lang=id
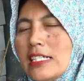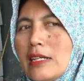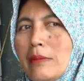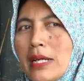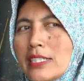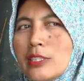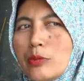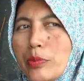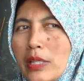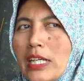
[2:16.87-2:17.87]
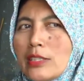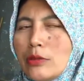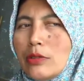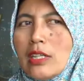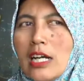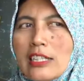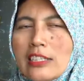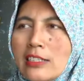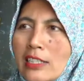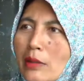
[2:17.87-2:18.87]
jamaah di Subuhan lah itu
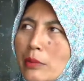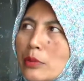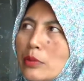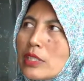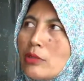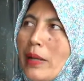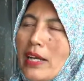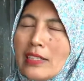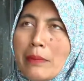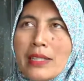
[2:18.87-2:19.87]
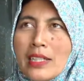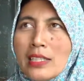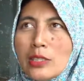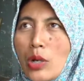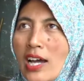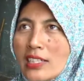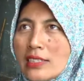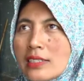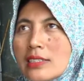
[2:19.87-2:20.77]
katanya yang bunuh itu Pak namanya kan Tuhari